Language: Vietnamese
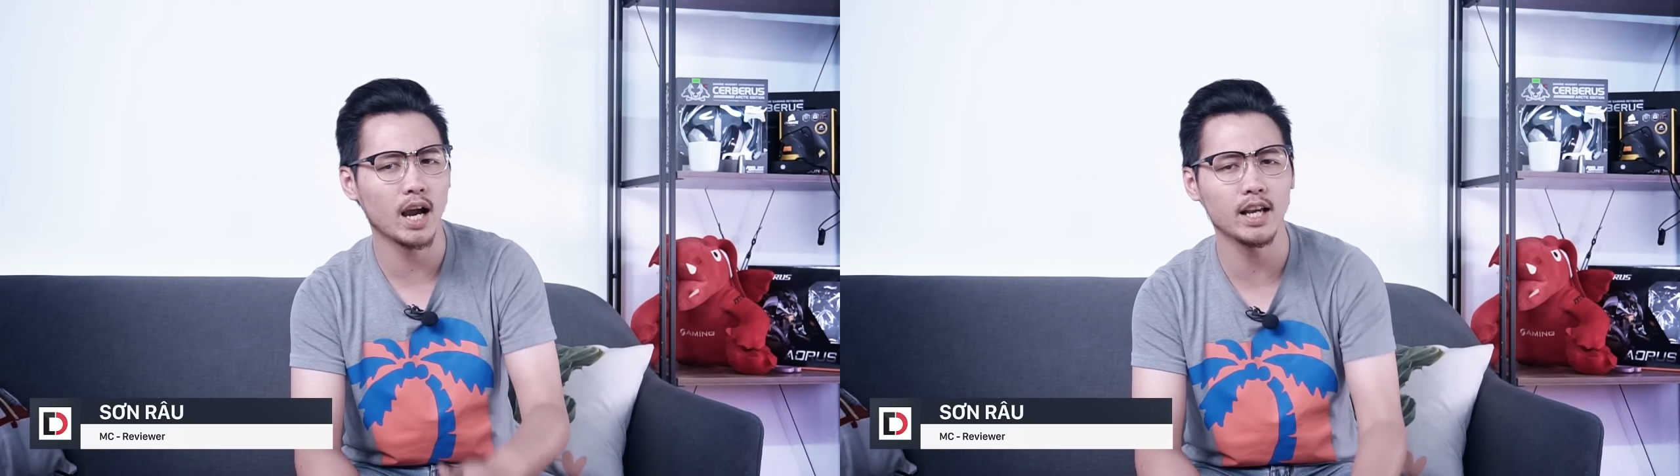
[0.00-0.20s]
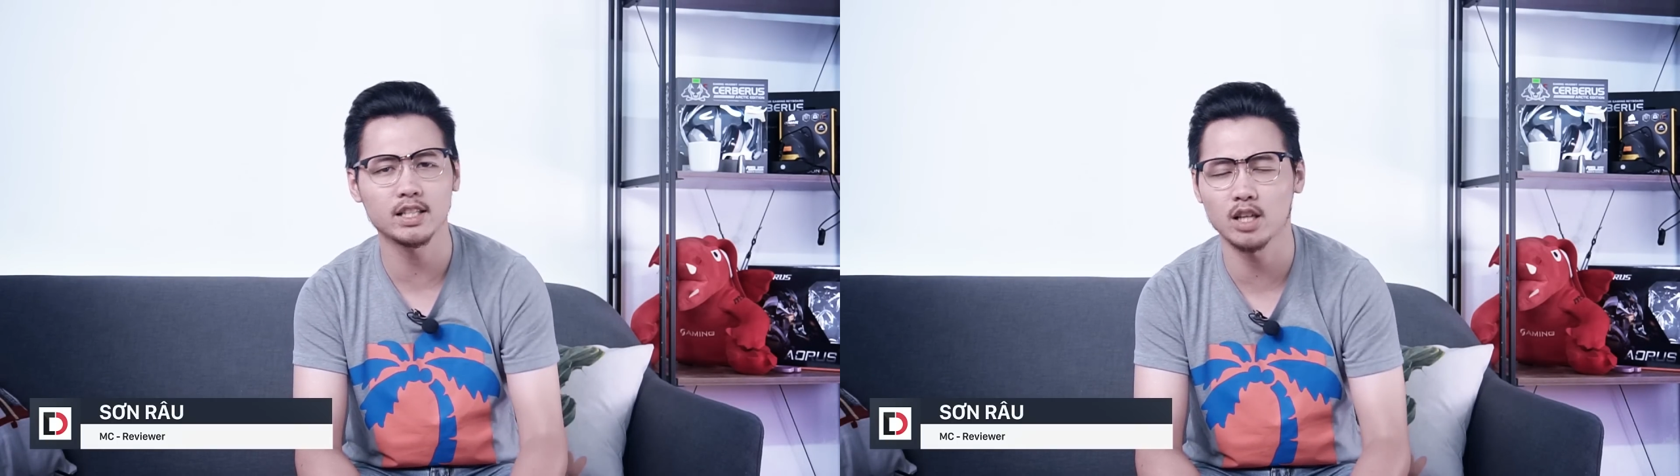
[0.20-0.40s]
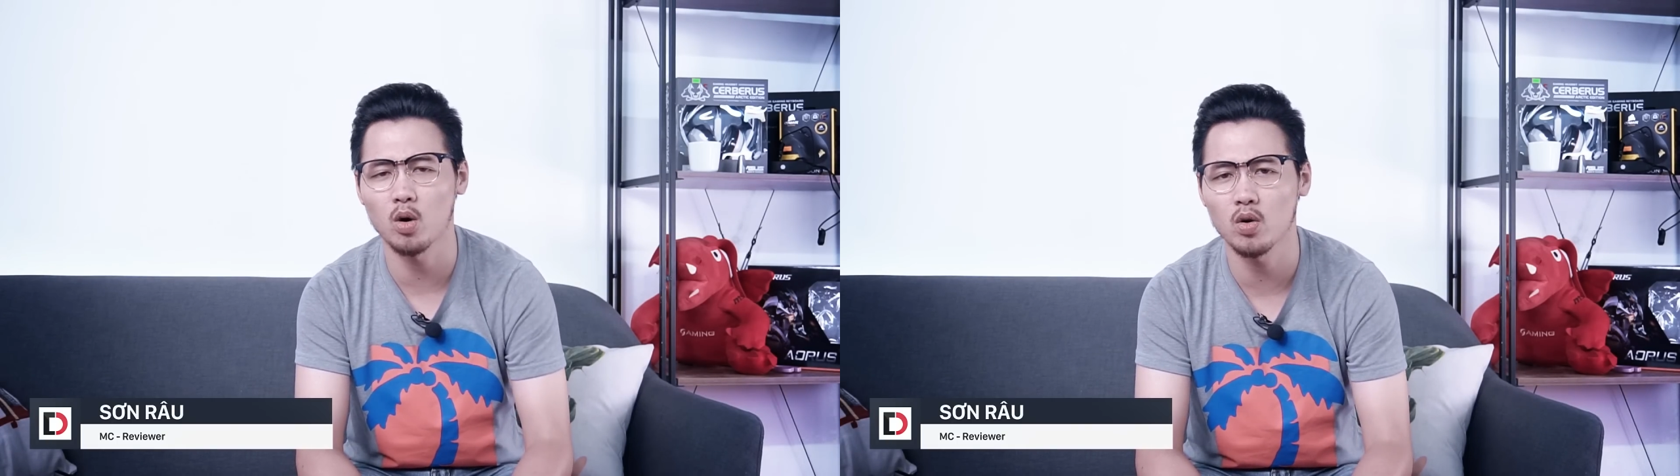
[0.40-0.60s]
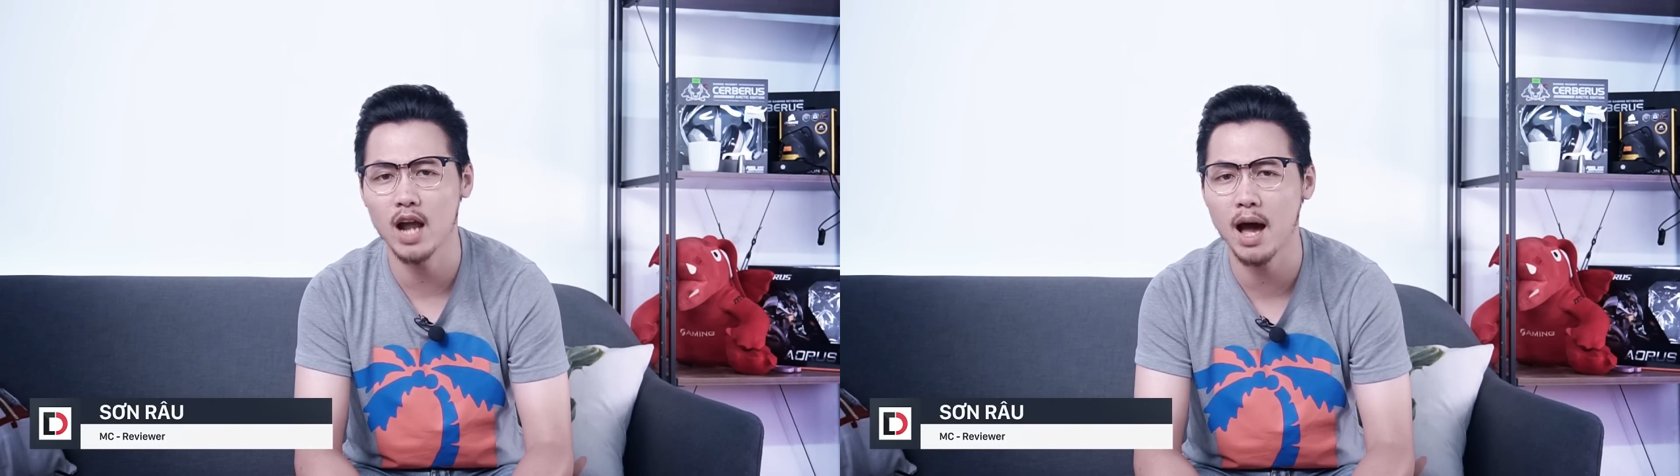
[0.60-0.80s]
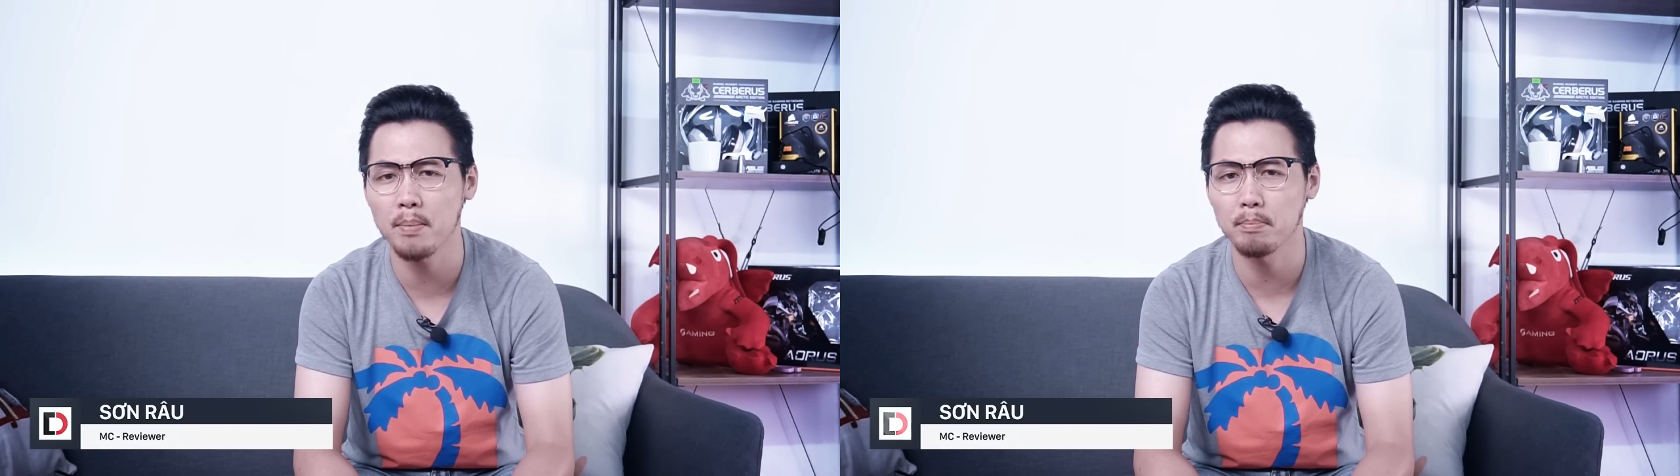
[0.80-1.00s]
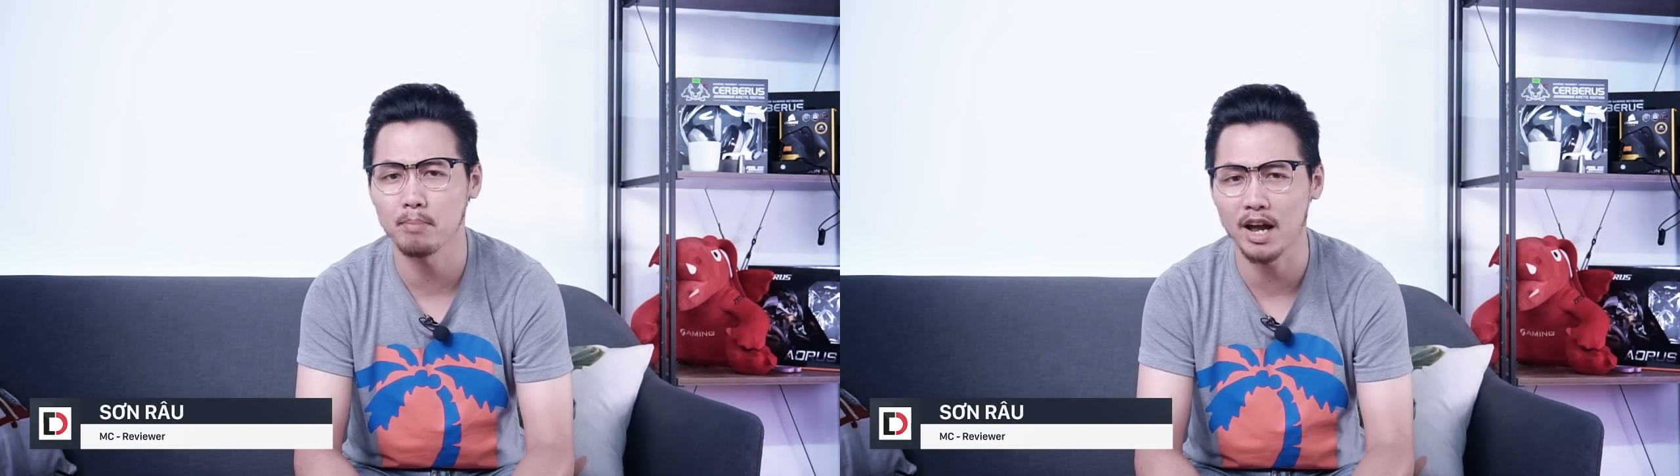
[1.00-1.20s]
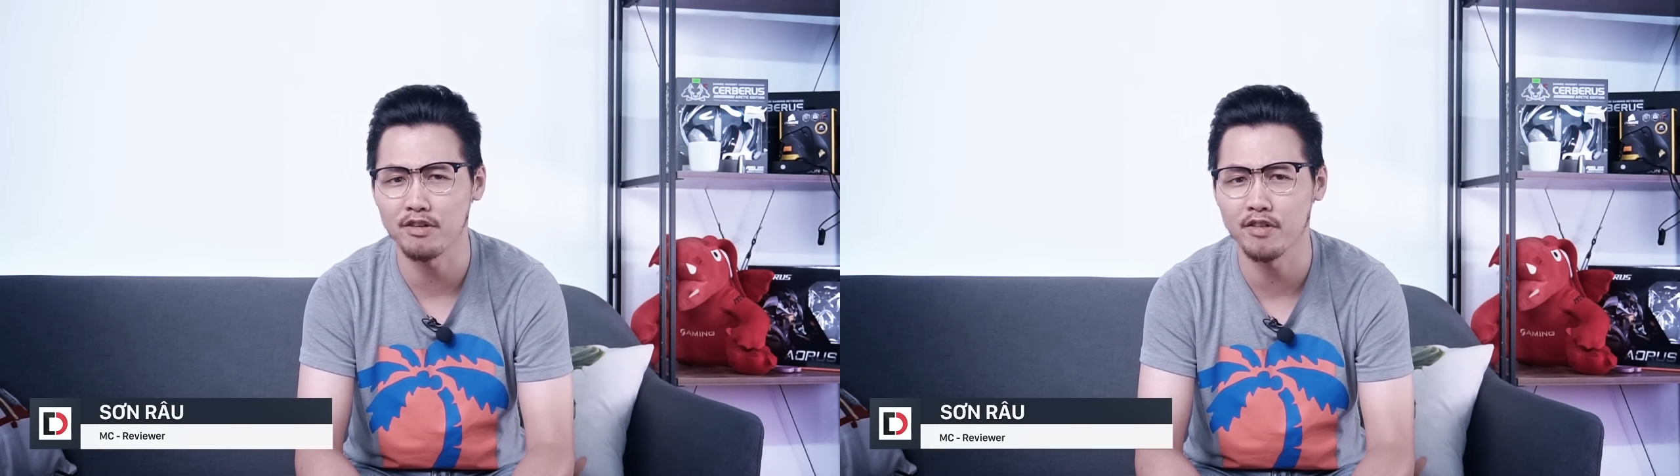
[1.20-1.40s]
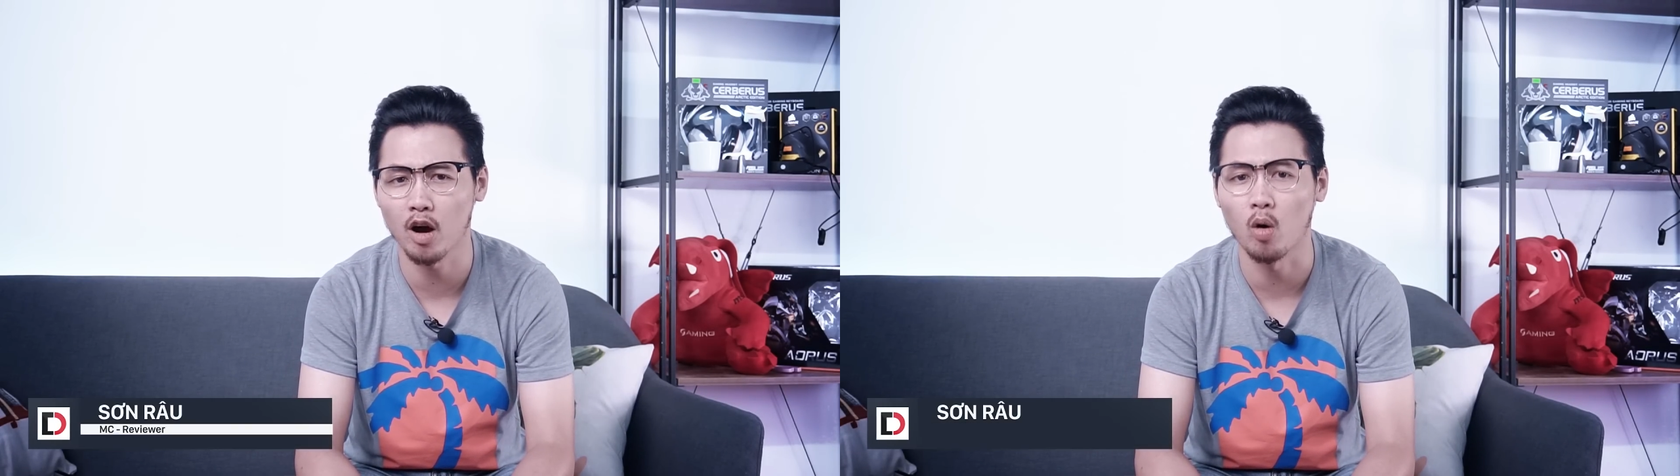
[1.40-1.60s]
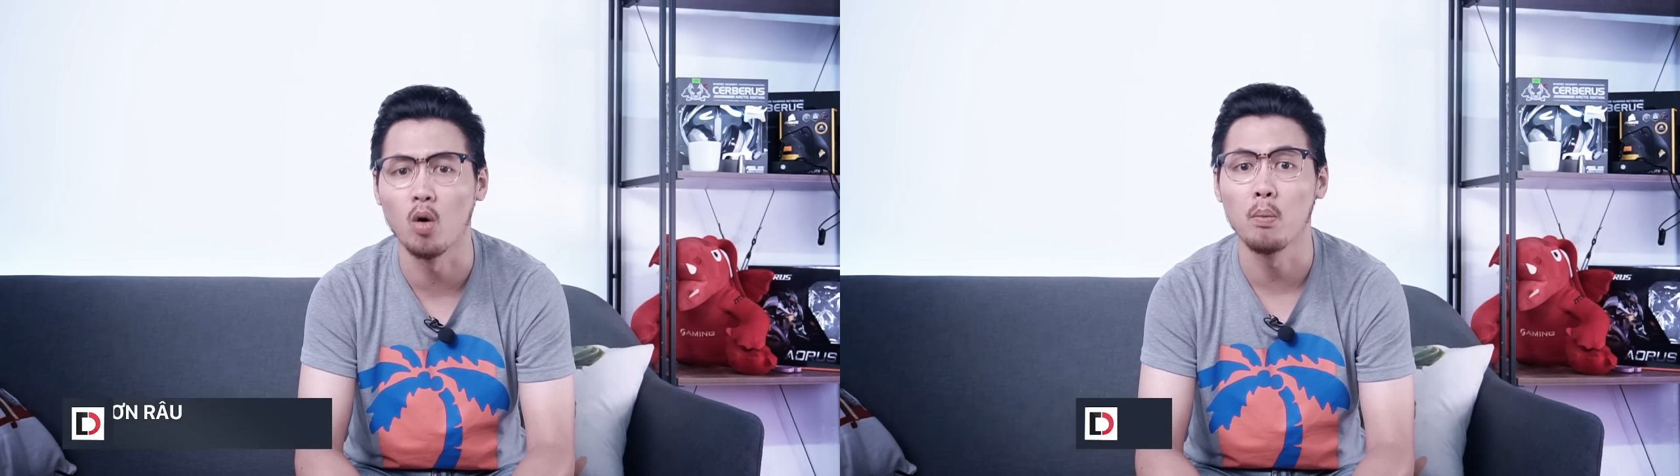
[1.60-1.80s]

X6 đã bay vèo